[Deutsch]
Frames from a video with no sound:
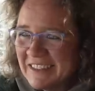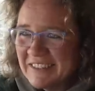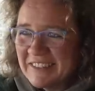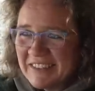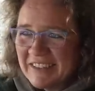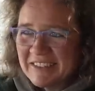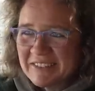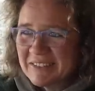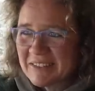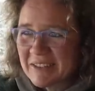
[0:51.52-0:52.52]
äh, ja,
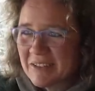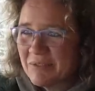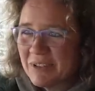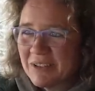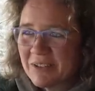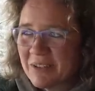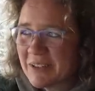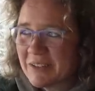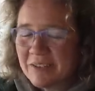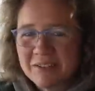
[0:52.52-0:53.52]
es regnet wie die
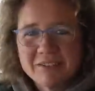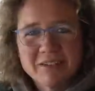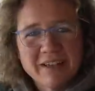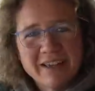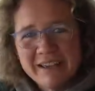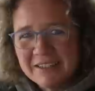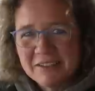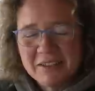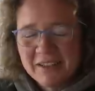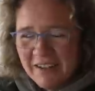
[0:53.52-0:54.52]
Seuche. Es ist
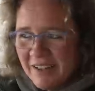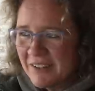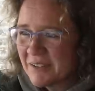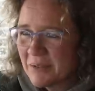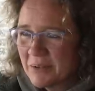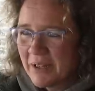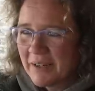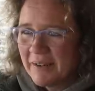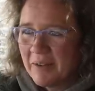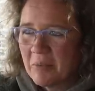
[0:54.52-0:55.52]
echt kalt,
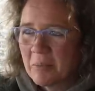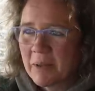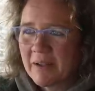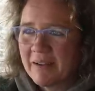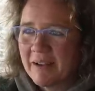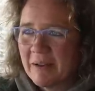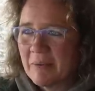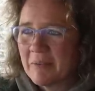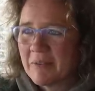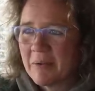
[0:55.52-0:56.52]
unangenehm, keine
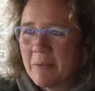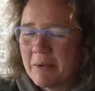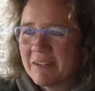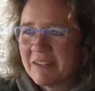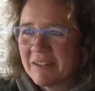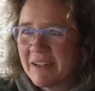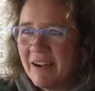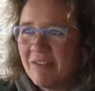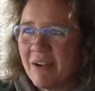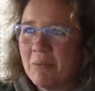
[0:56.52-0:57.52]
Ahnung. So, aber ist ja
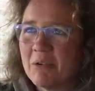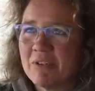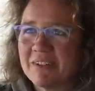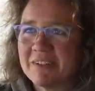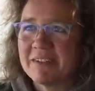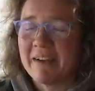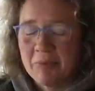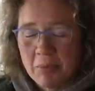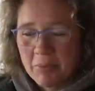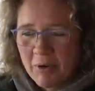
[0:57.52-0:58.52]
egal, wir haben ja wenigstens ein Dach
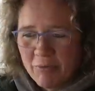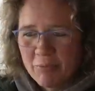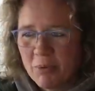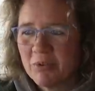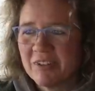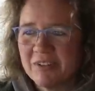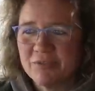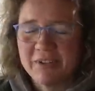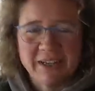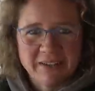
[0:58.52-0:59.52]
über dem Kopf.
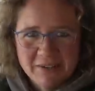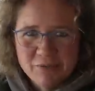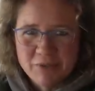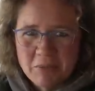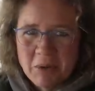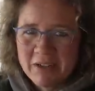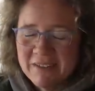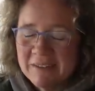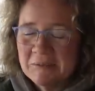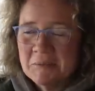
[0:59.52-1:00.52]
Positiv denken hilft immer.
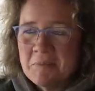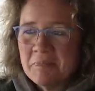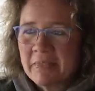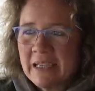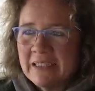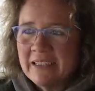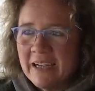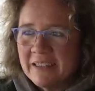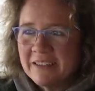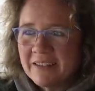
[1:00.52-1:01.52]

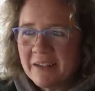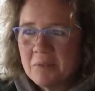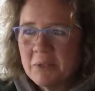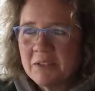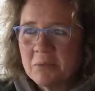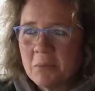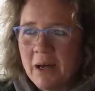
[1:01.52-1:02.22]
Ja, die Sache mit dem